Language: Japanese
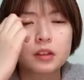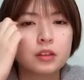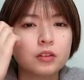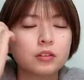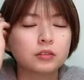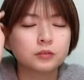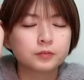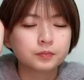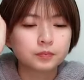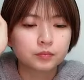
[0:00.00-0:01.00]
の
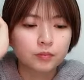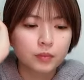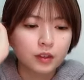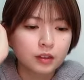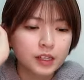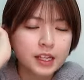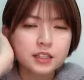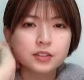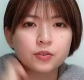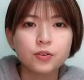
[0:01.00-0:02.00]

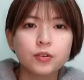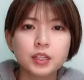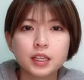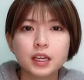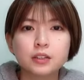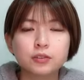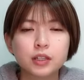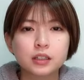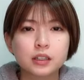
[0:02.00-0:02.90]
人数多い系の